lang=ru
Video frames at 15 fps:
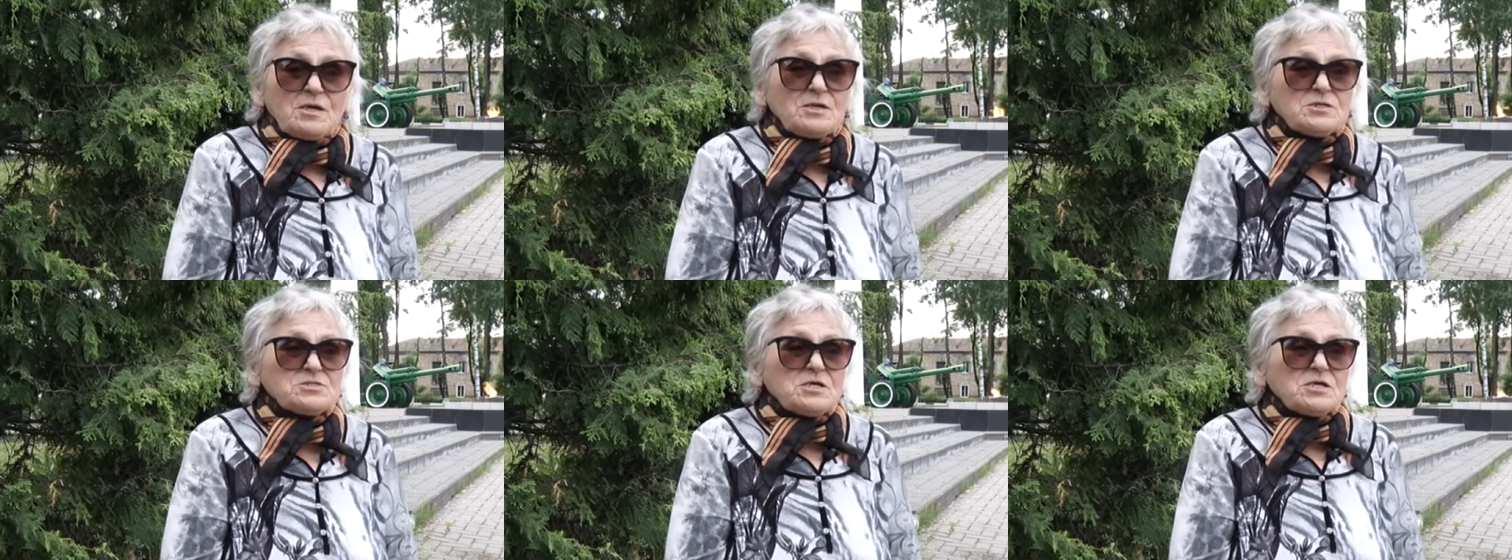
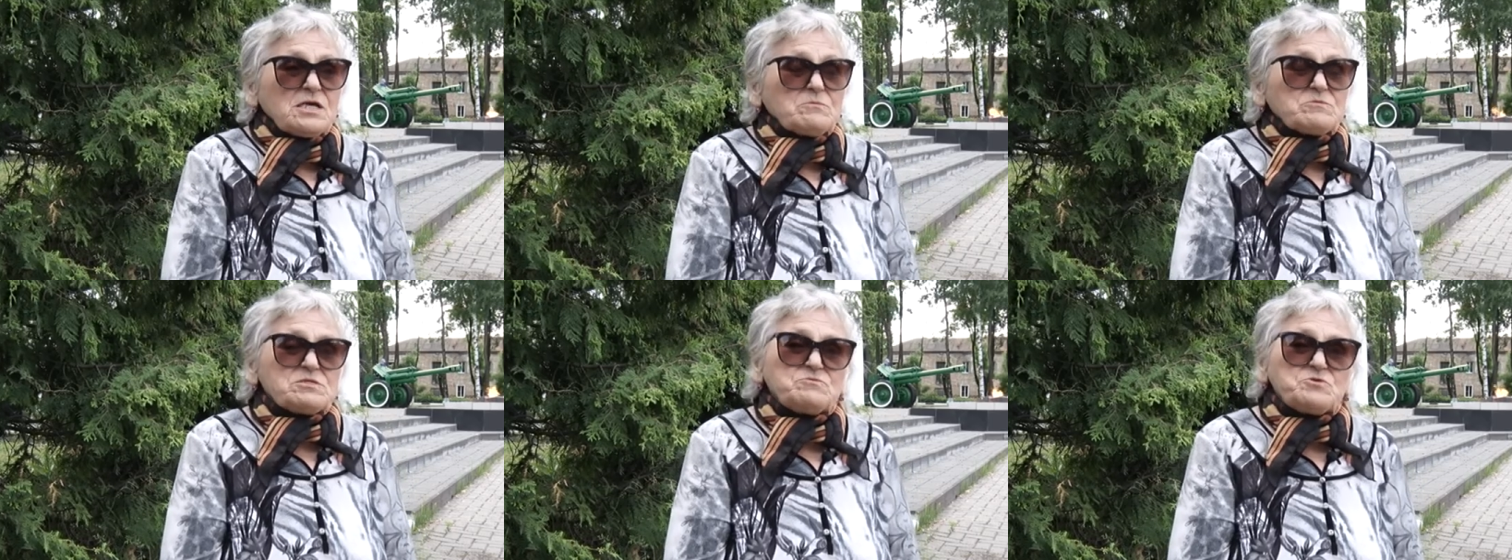И с
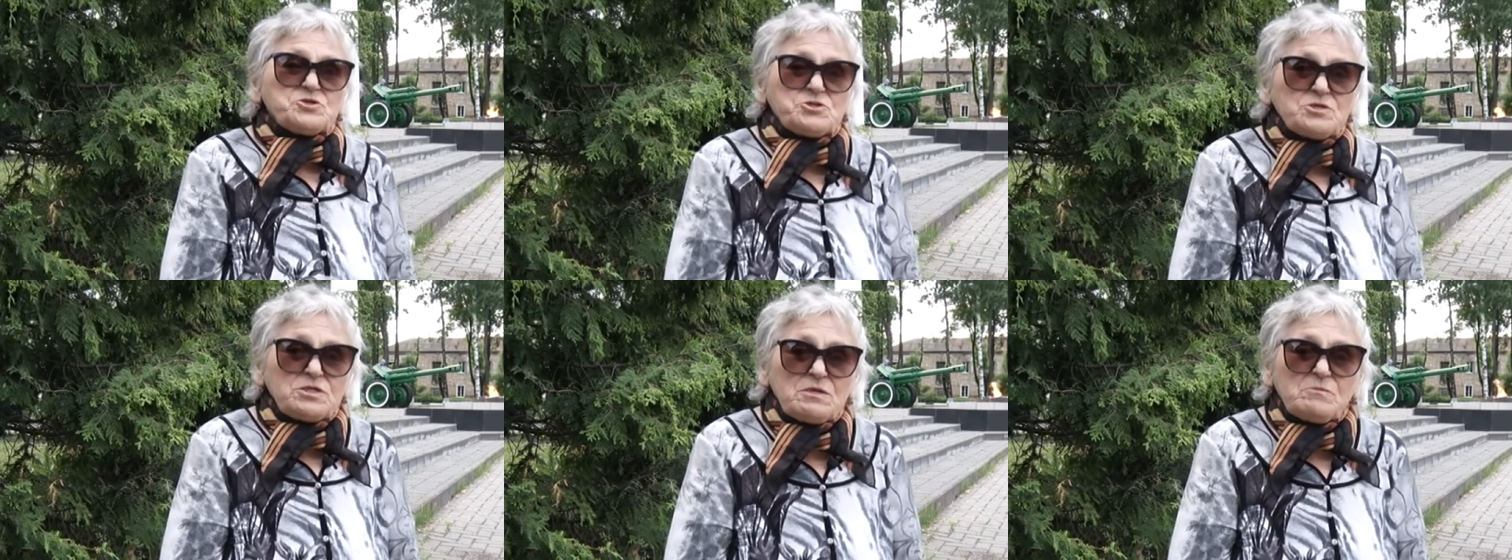таким
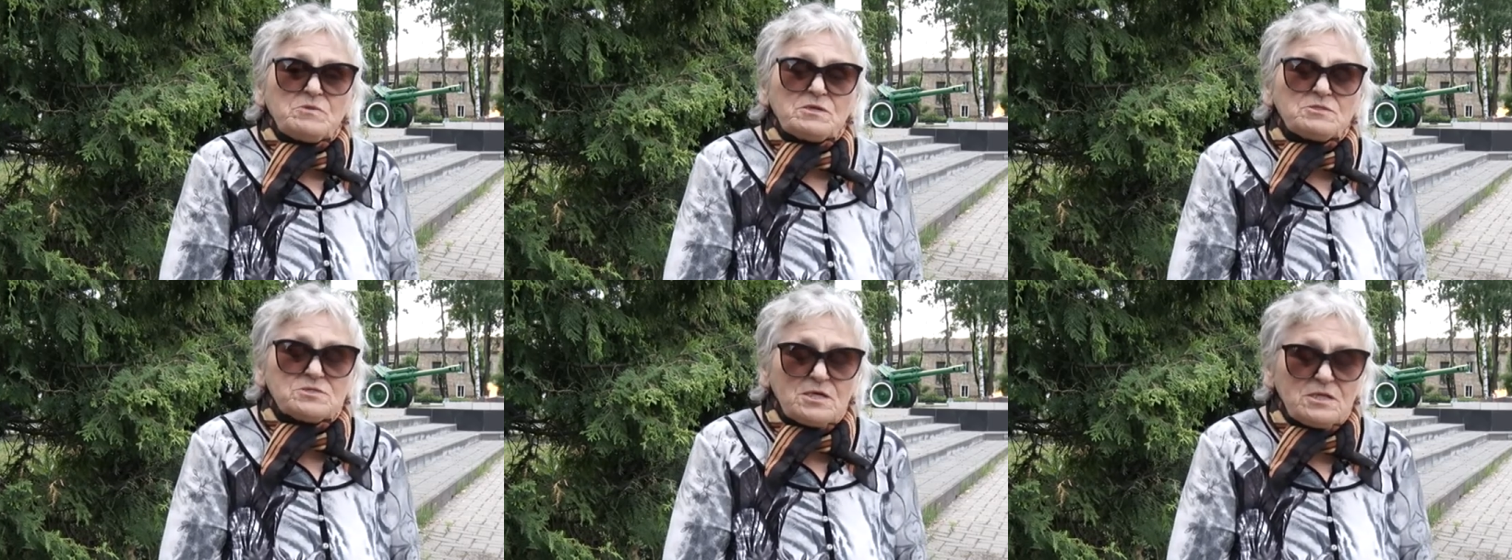освещением
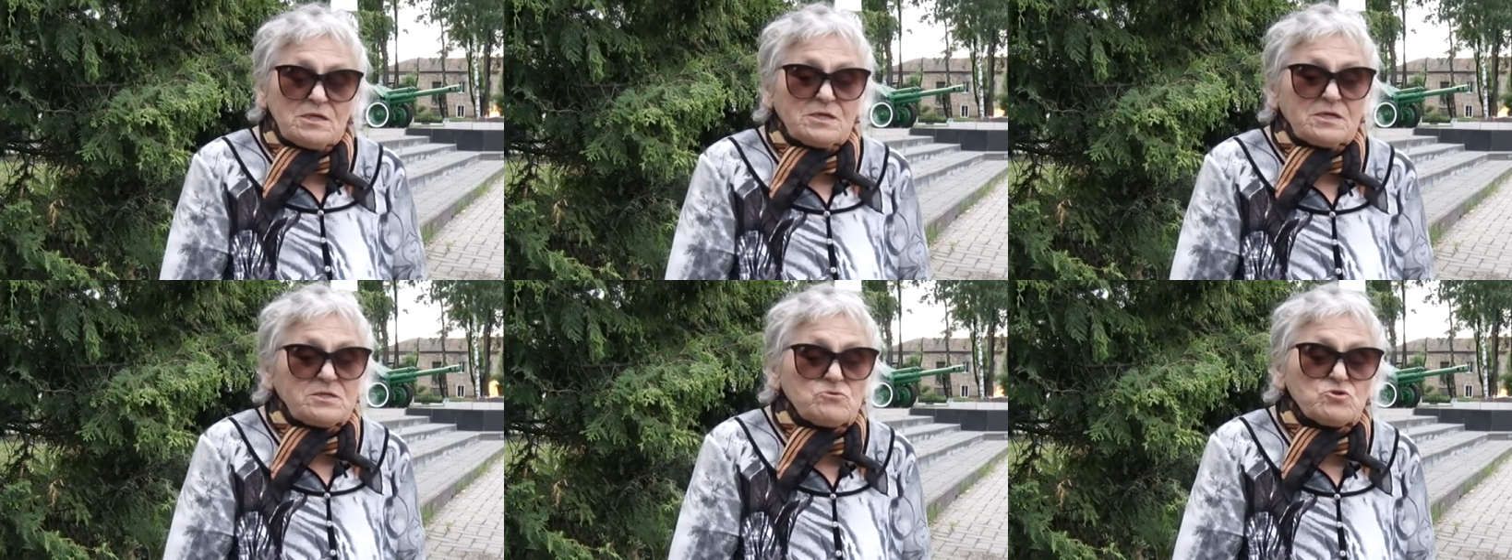я стала
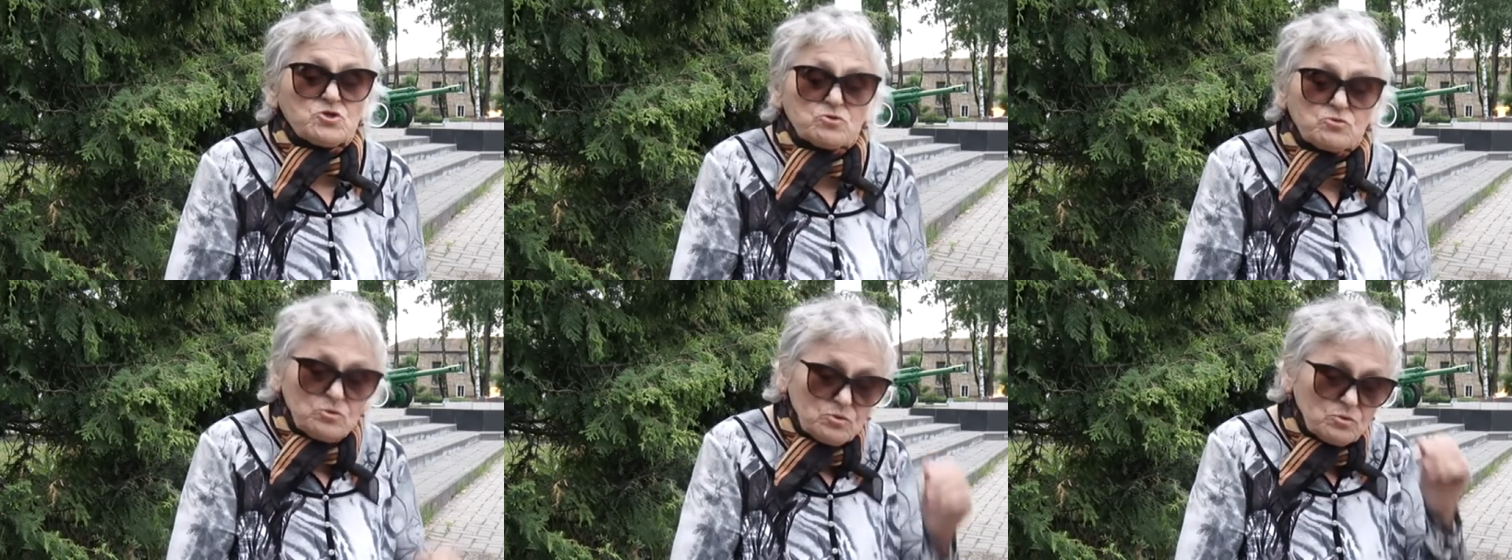ходить в
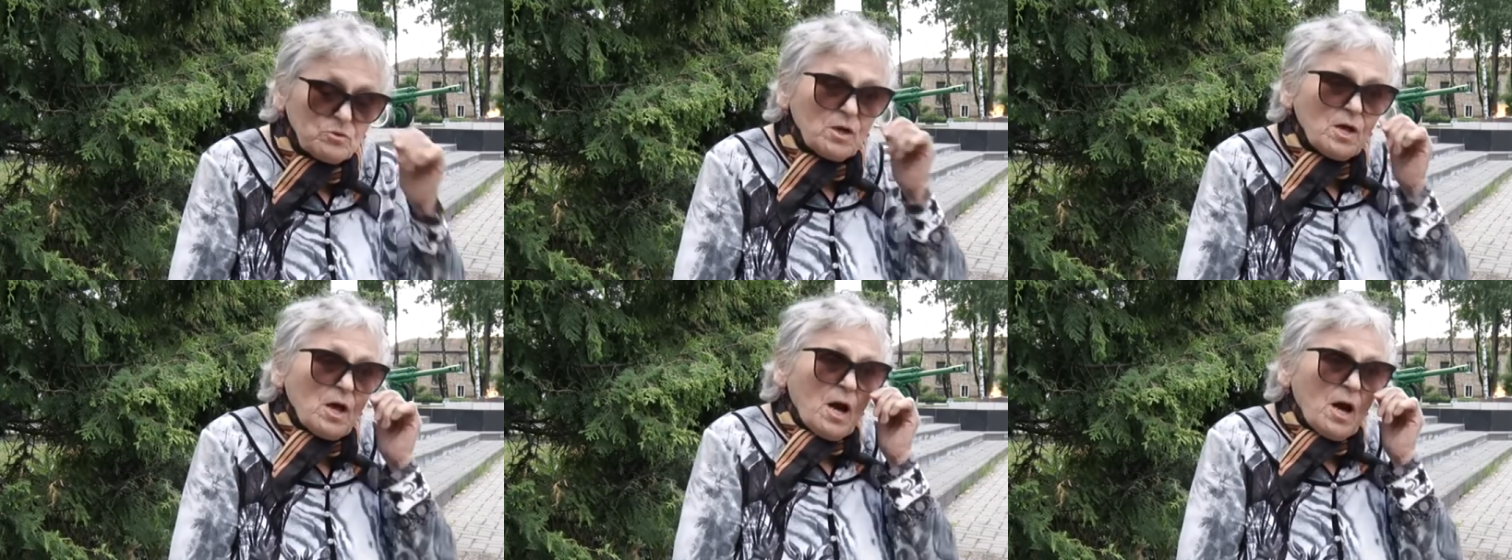школу.